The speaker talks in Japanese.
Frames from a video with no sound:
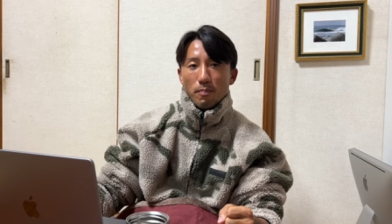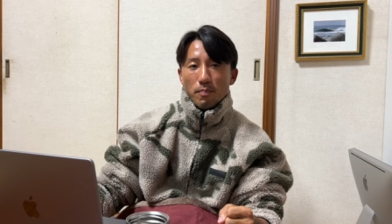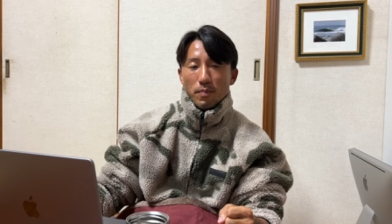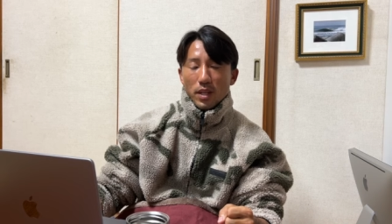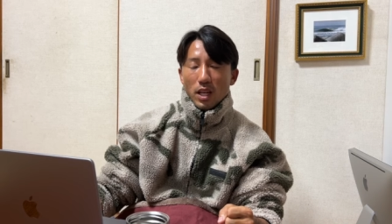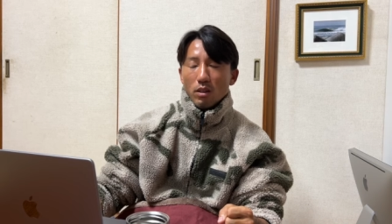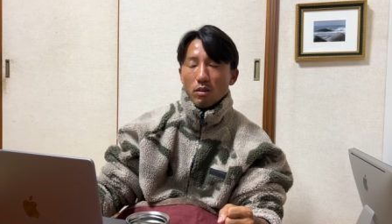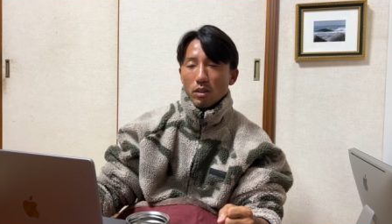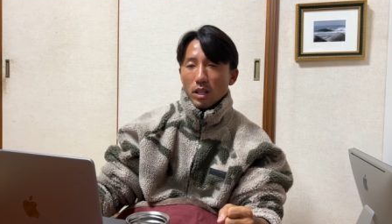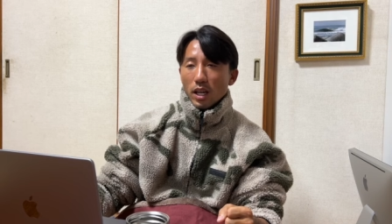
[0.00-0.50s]

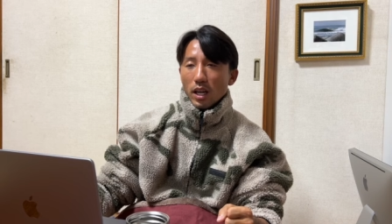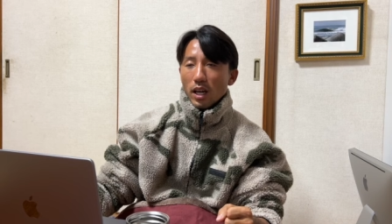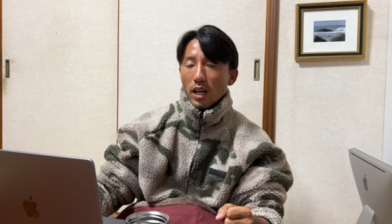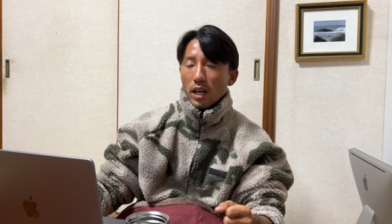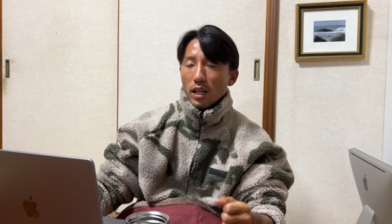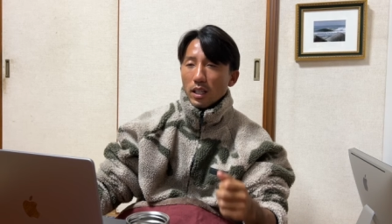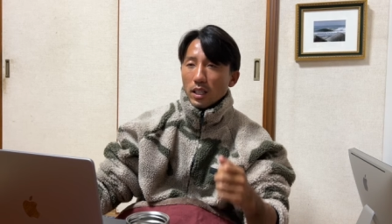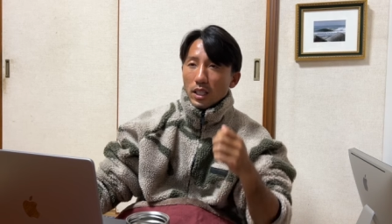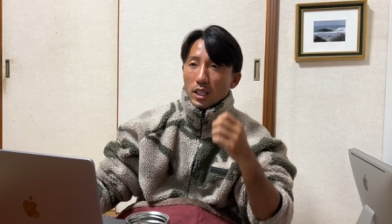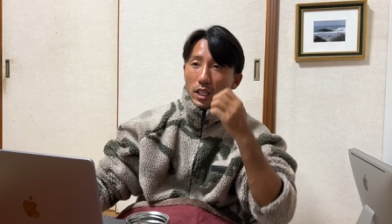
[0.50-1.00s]
なの
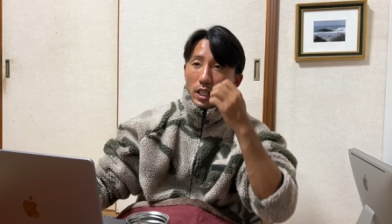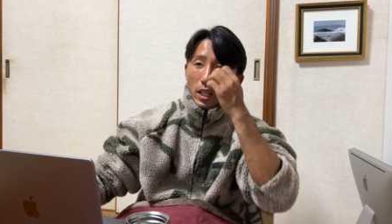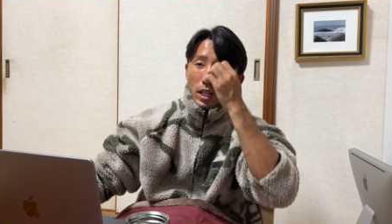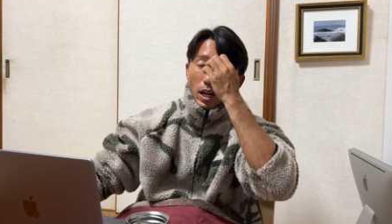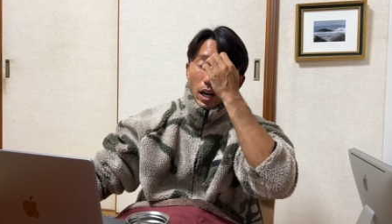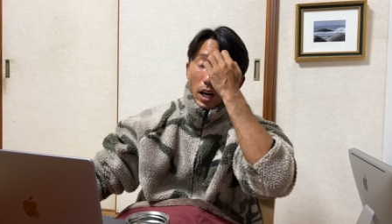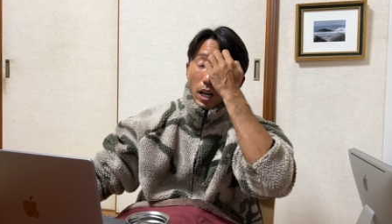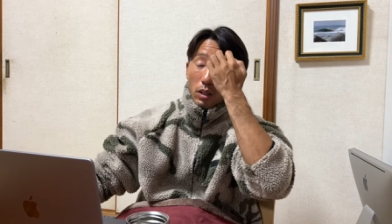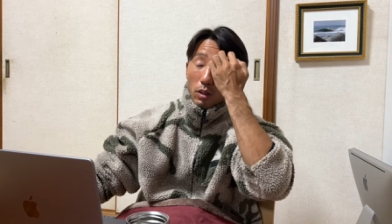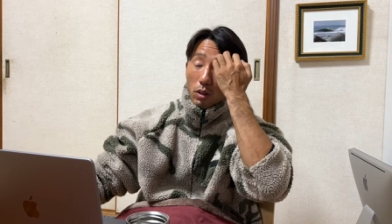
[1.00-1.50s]
で、
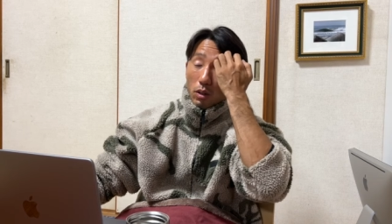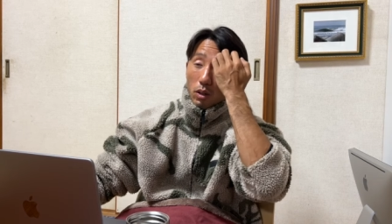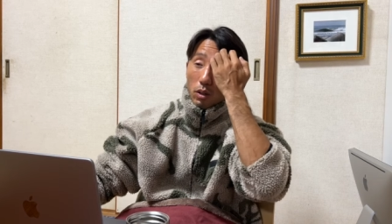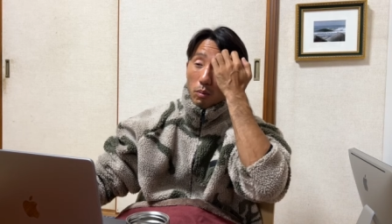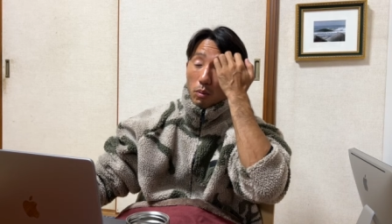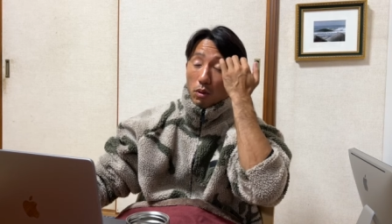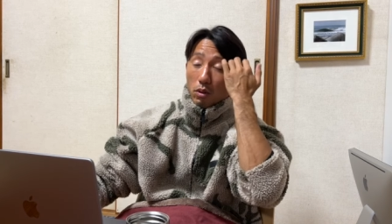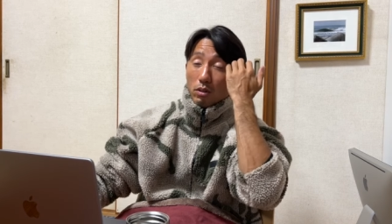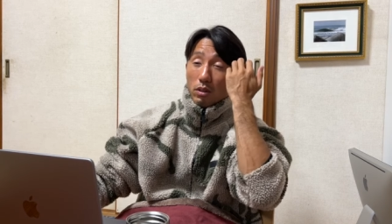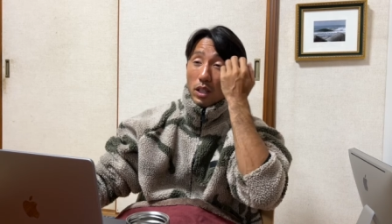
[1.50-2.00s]
あの、
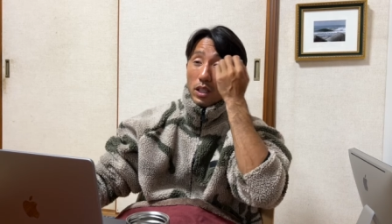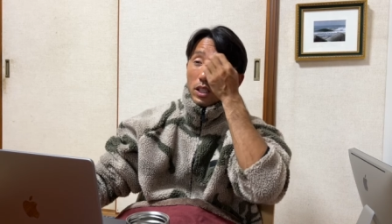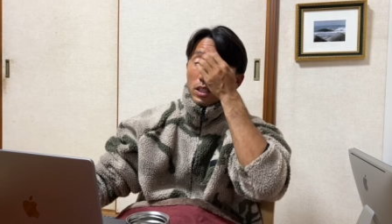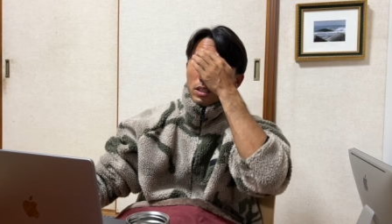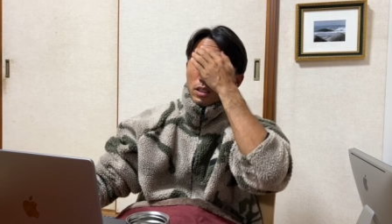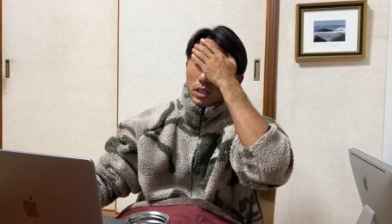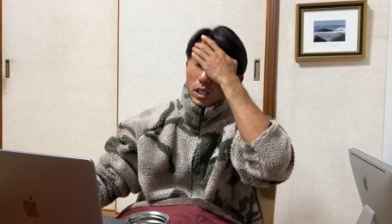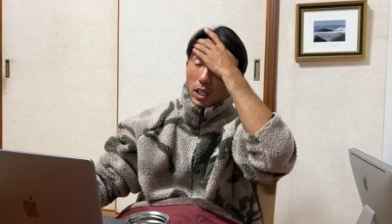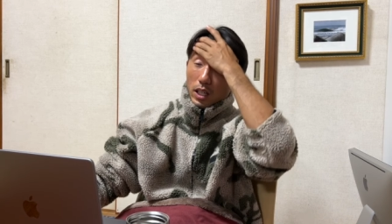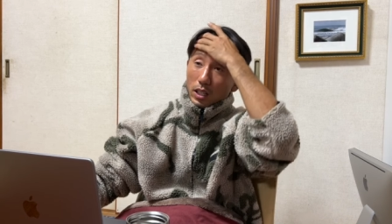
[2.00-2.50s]
僕はで
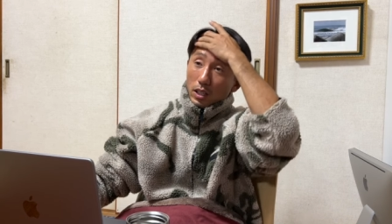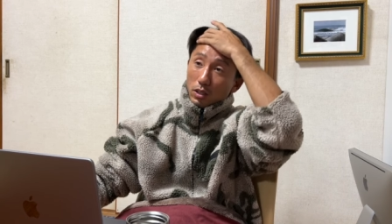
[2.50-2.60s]
すね、